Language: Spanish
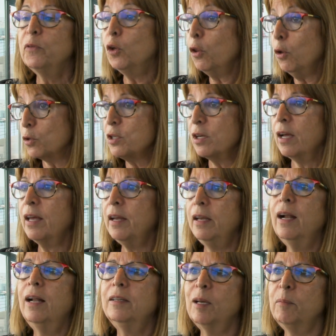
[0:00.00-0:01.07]
todos en
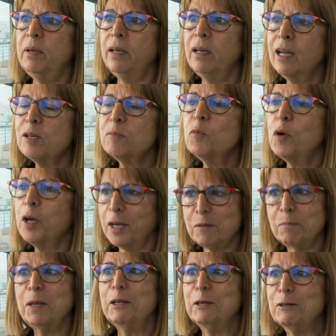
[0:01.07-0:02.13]
general, también las
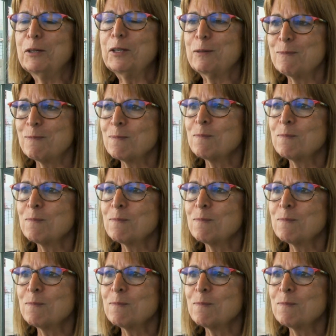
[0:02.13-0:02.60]
mujeres médicos